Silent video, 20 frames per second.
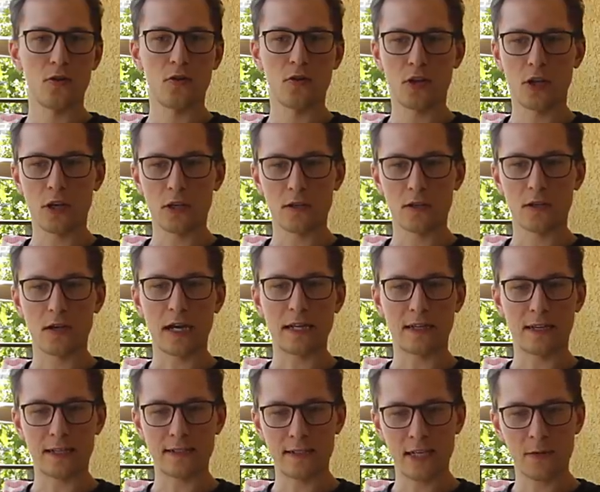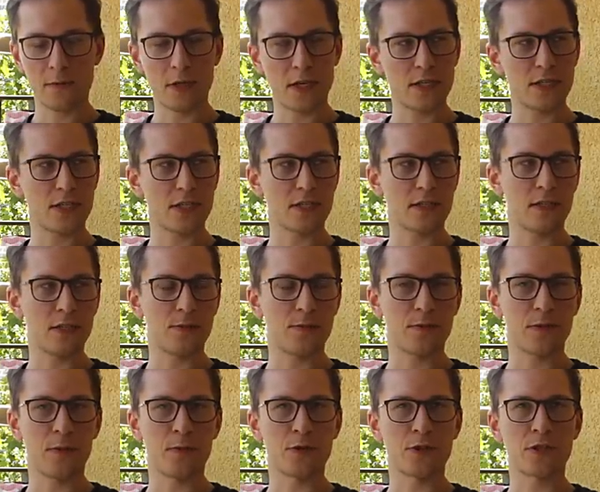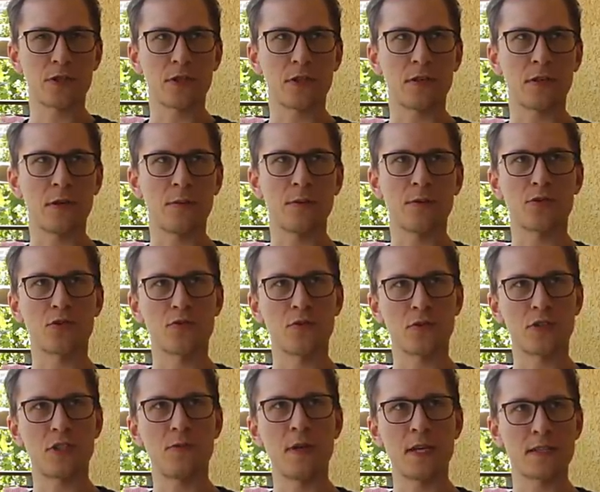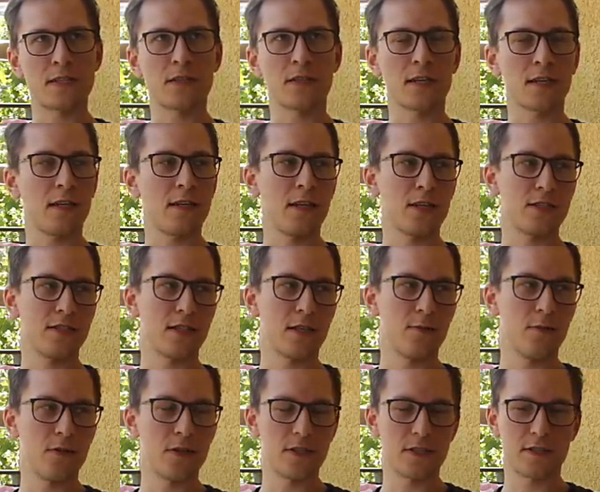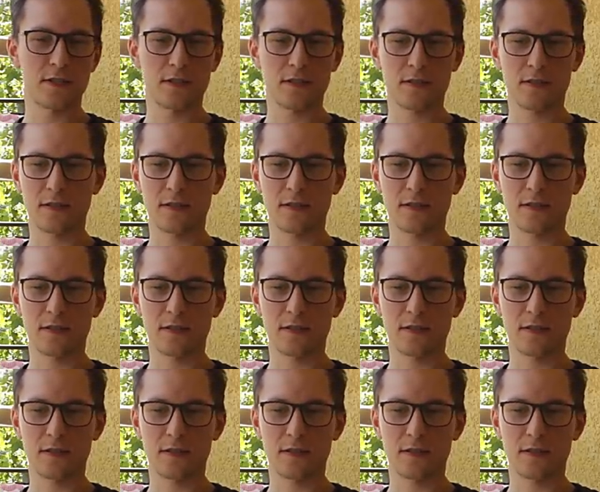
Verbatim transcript: Нет, они хотели меня отчислить, потому что, потому что тот семестр, когда я начал работать,